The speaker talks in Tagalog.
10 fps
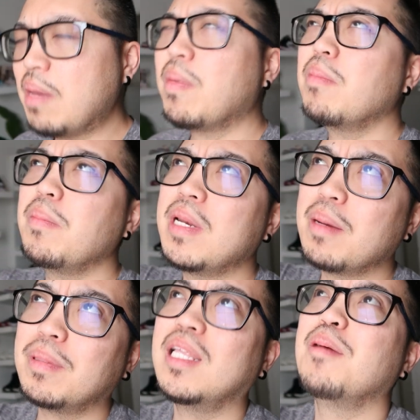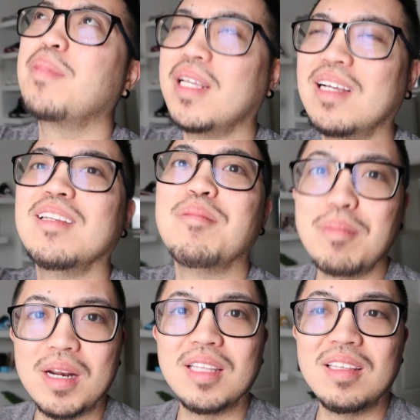ay pag may pinapadalang product ng
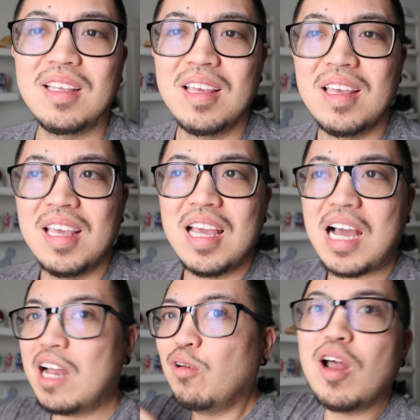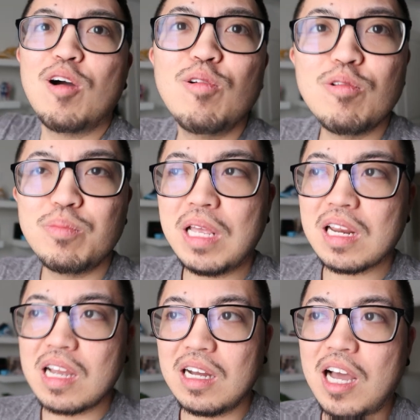brand, ano lang ako
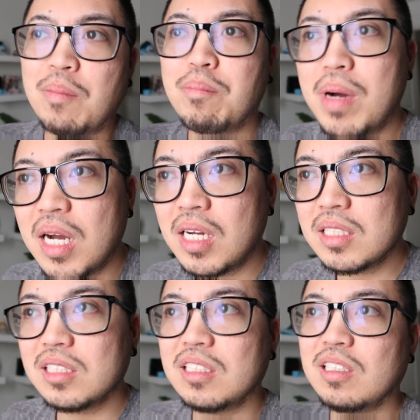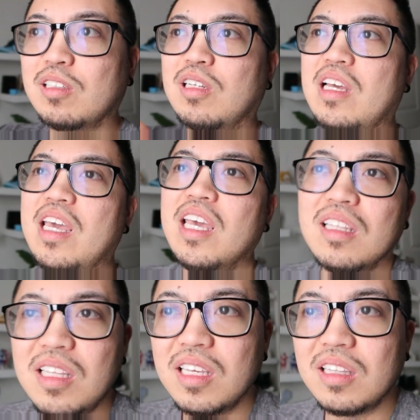talagang unbox,
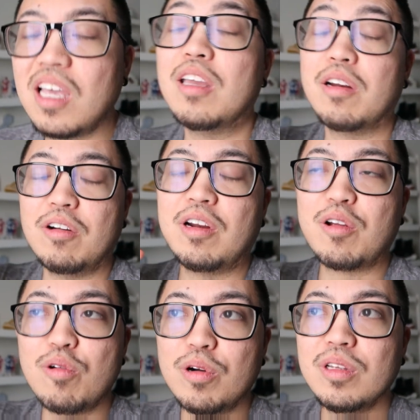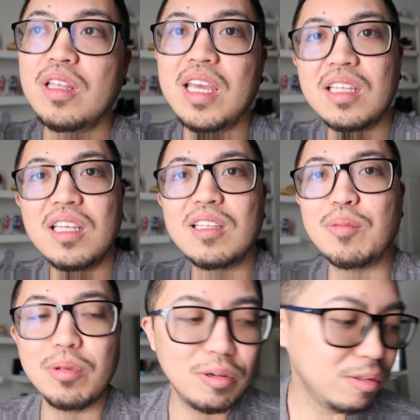edit, ay record, edit,
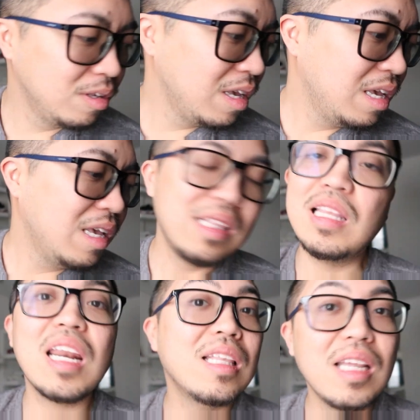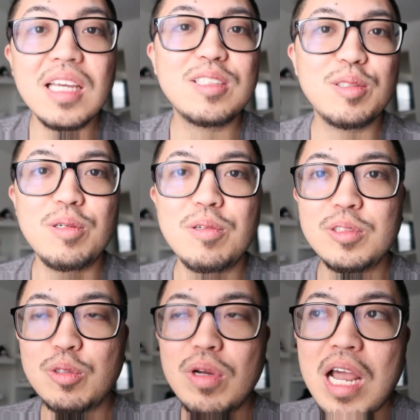upload, dire-diretso yun.
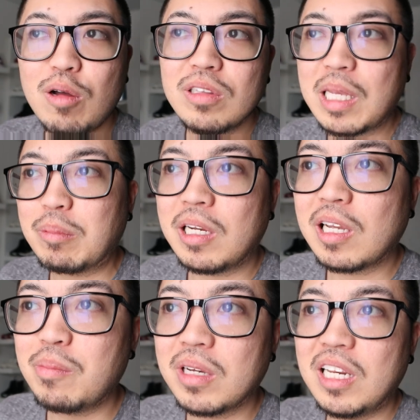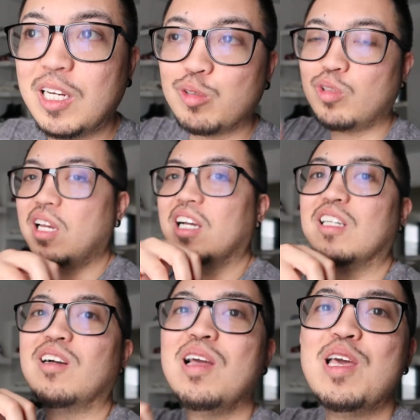So, wala akong time talagang maglinis. So,
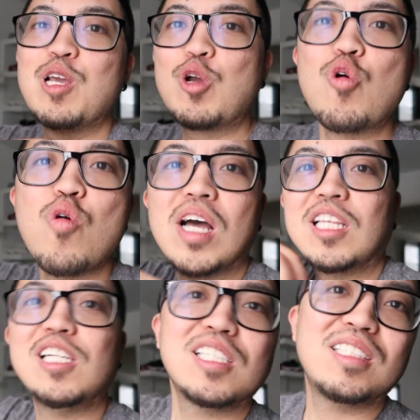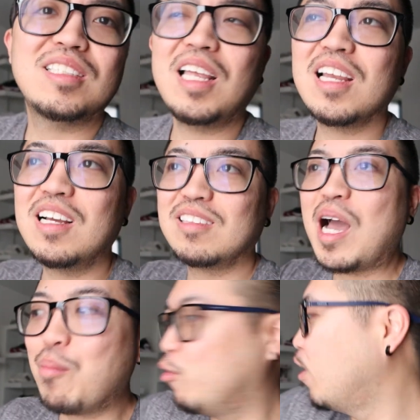talagang kuha, tas talagang
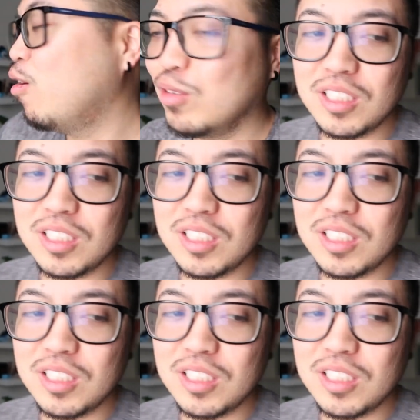tapon lang ako